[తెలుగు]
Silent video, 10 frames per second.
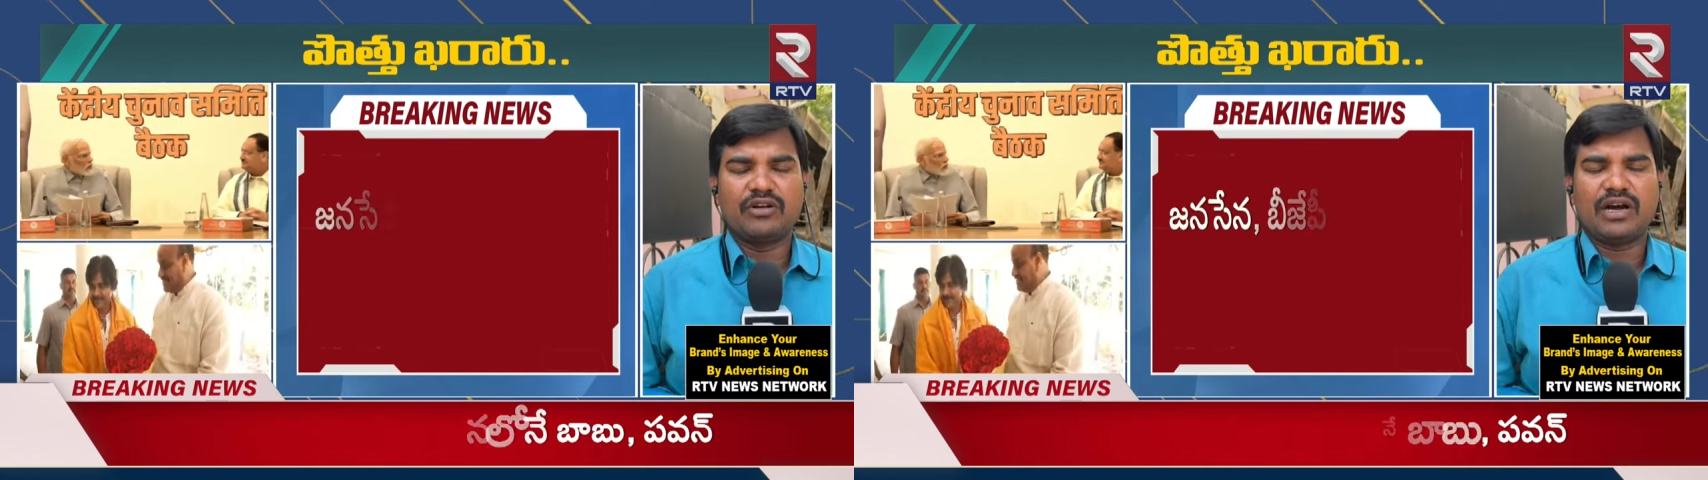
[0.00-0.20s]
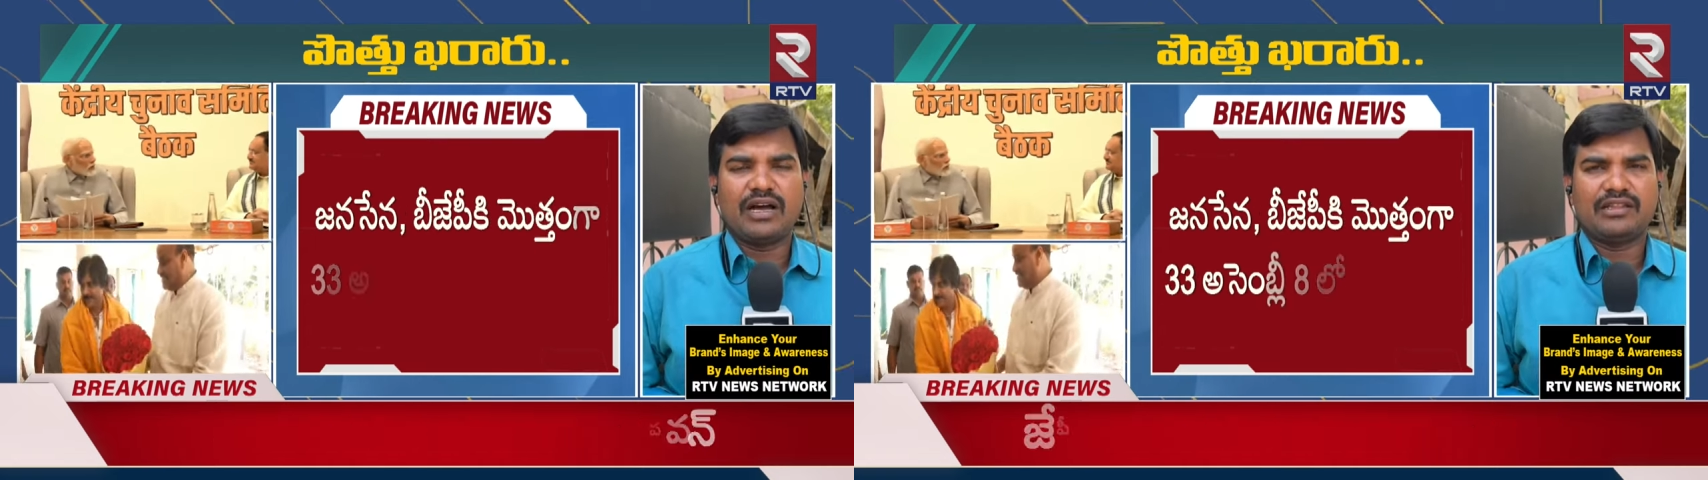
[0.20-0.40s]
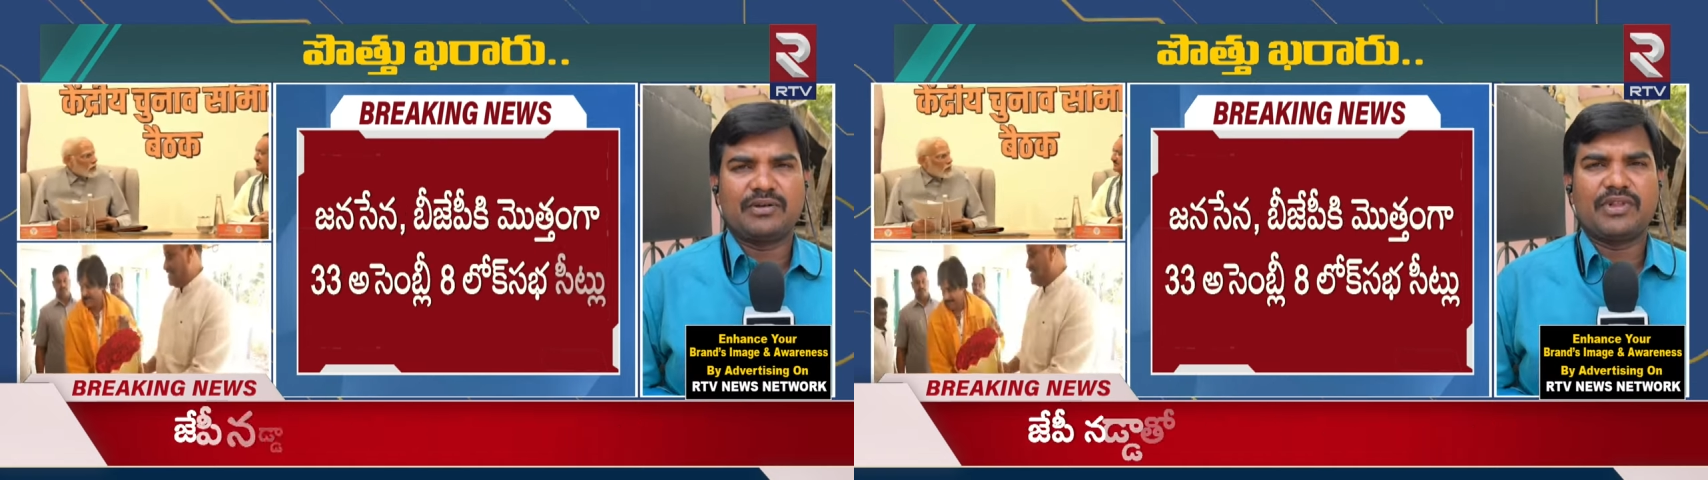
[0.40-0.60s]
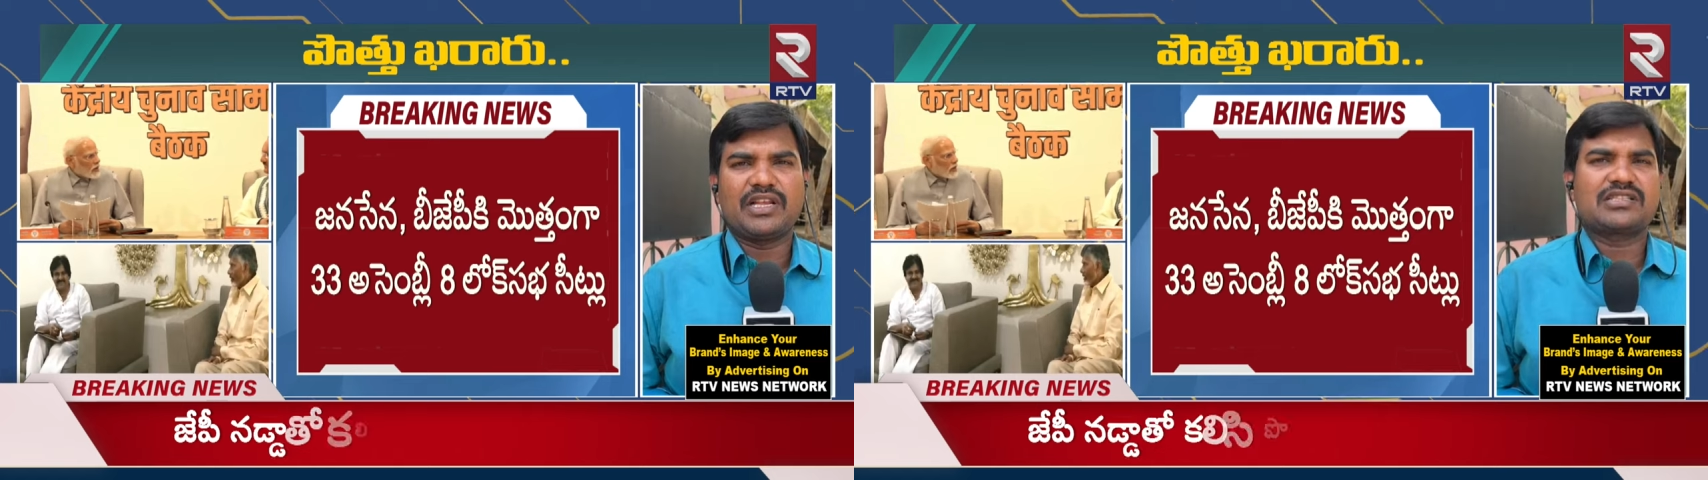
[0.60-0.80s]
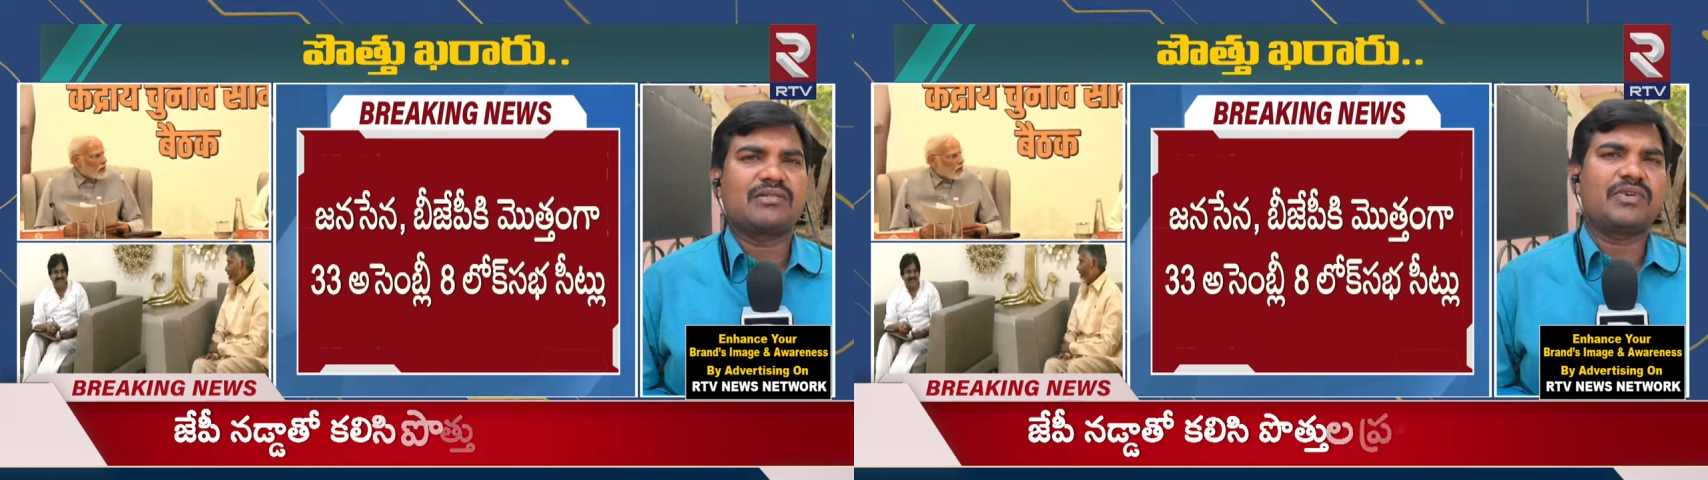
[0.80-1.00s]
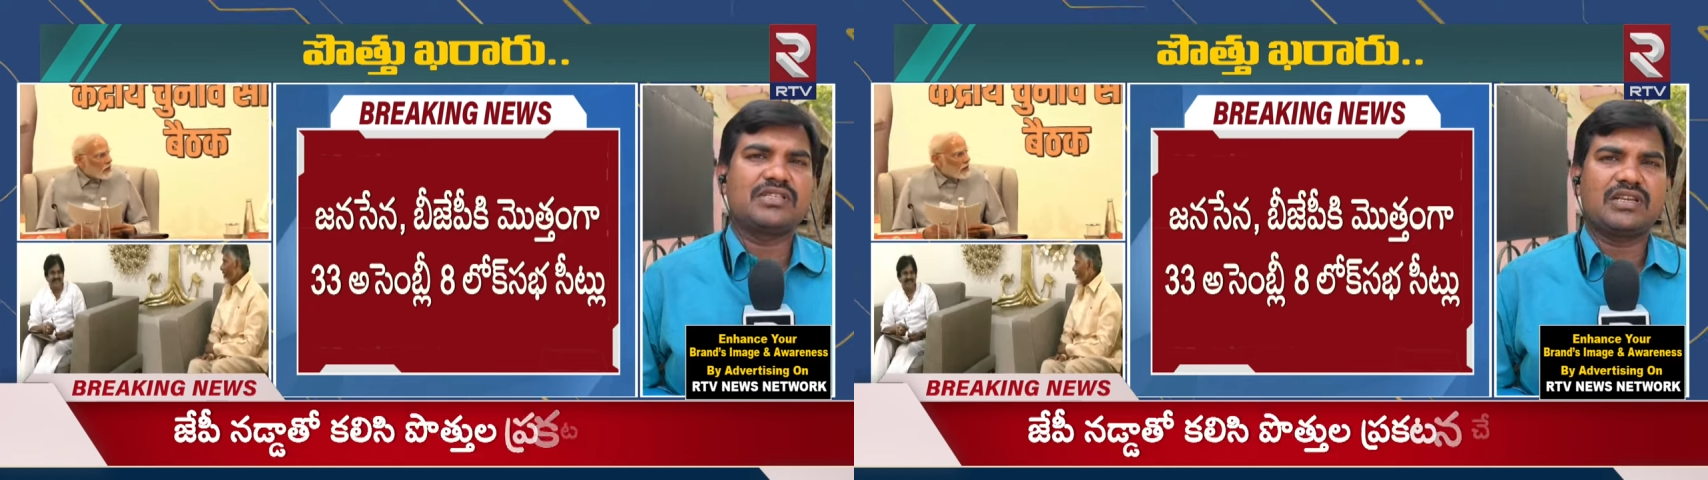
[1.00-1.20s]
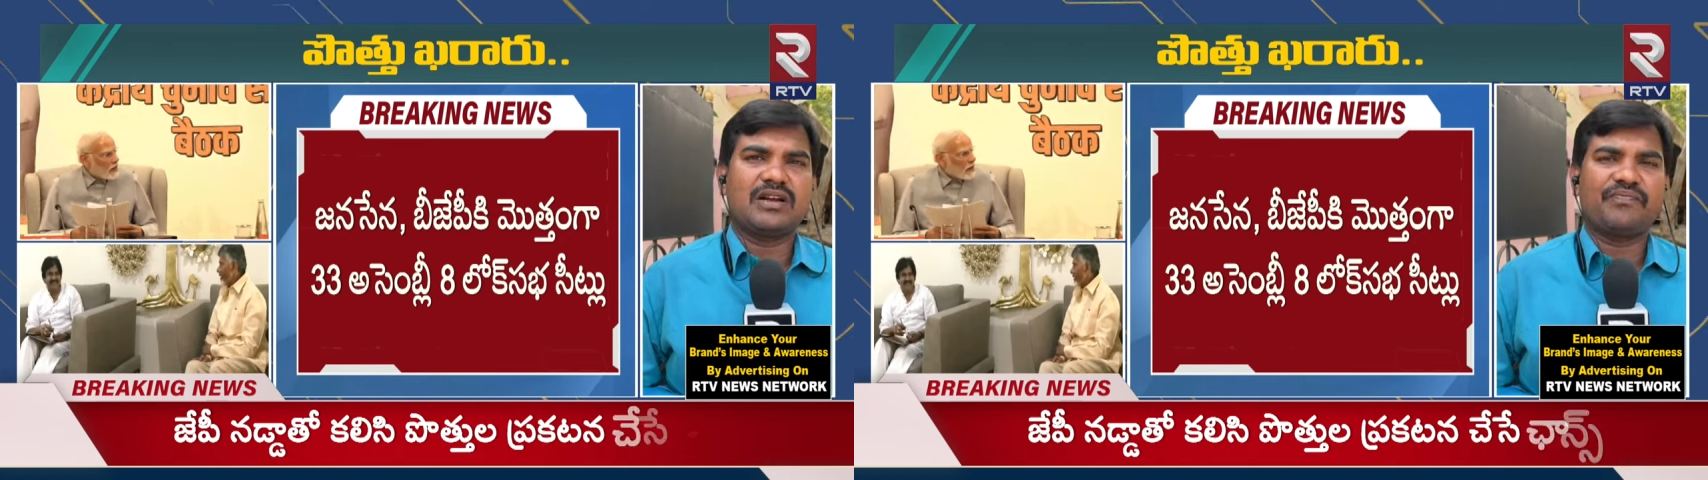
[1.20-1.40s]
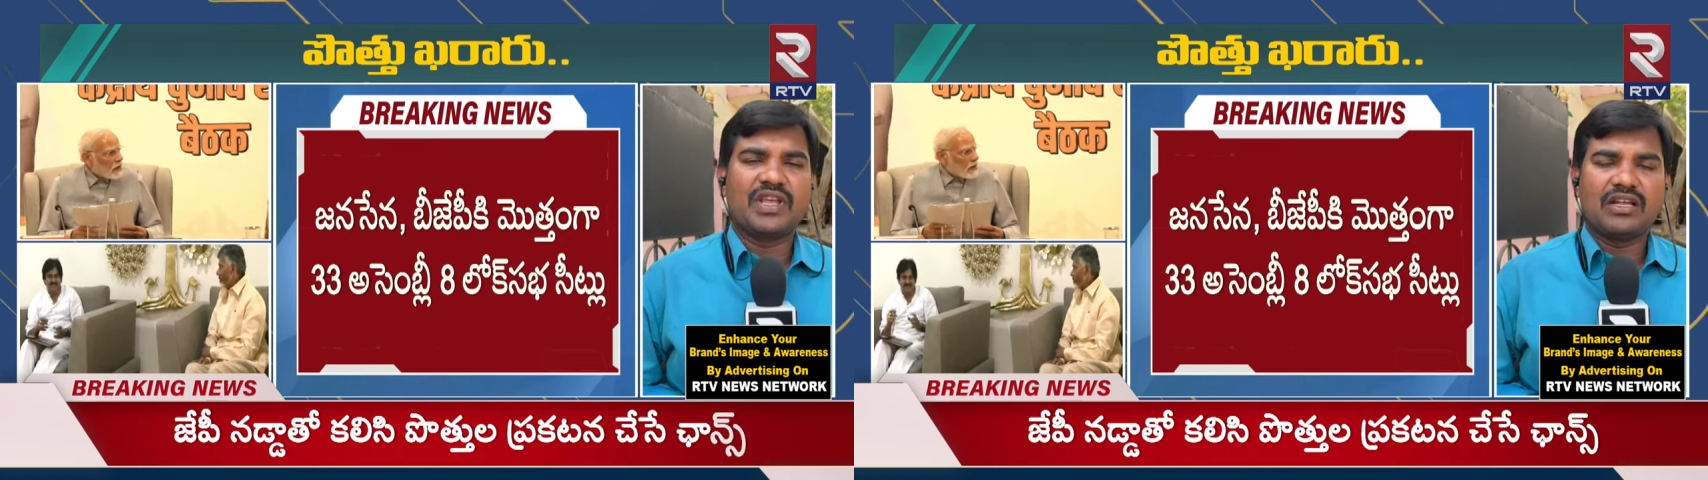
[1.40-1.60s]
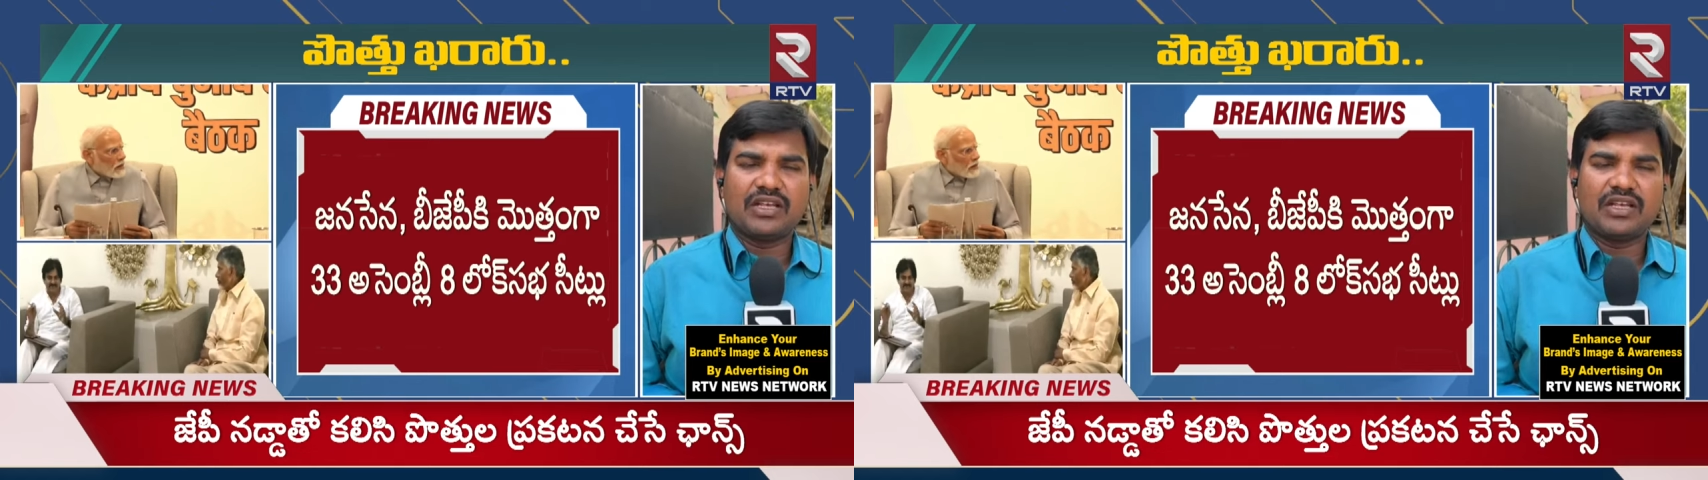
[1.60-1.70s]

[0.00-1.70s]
ఇటు ఆంధ్రప్రదేశ్ సంబంధించిన